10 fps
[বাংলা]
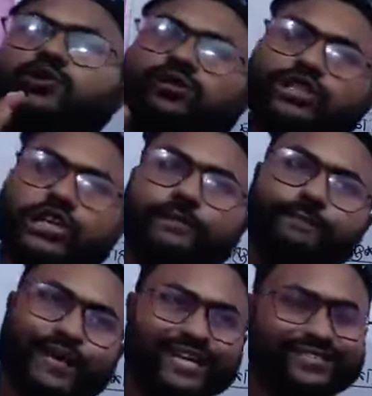শক্তিশালী
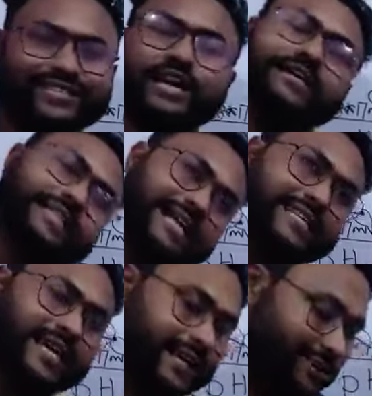বেজ
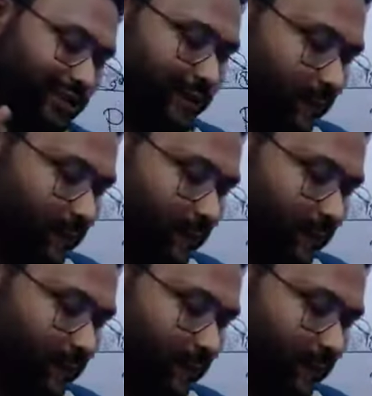তাছাড়া কিন্তু এই